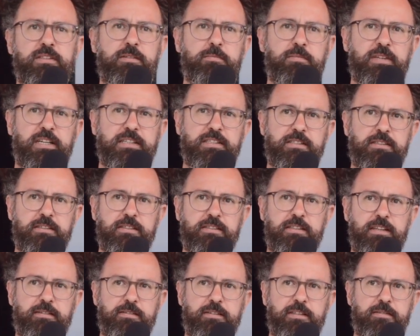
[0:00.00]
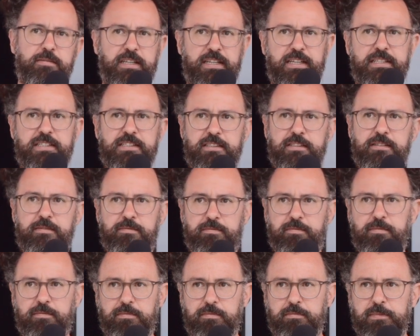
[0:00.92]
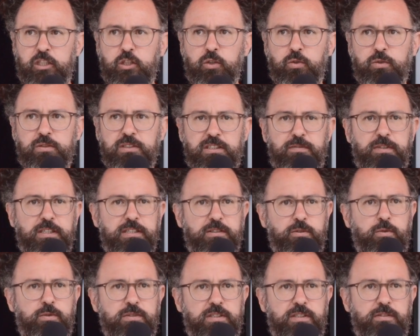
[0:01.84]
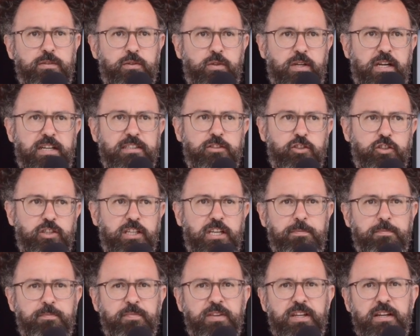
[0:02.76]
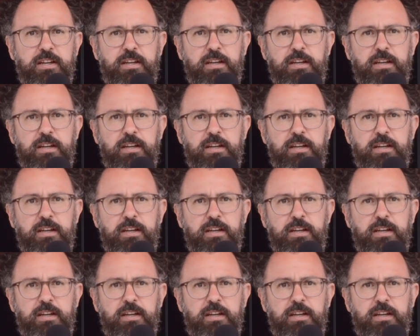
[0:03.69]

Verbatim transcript: dem ganzen, der, der, ganzen Mischung, die wir so, die wir so anstreben.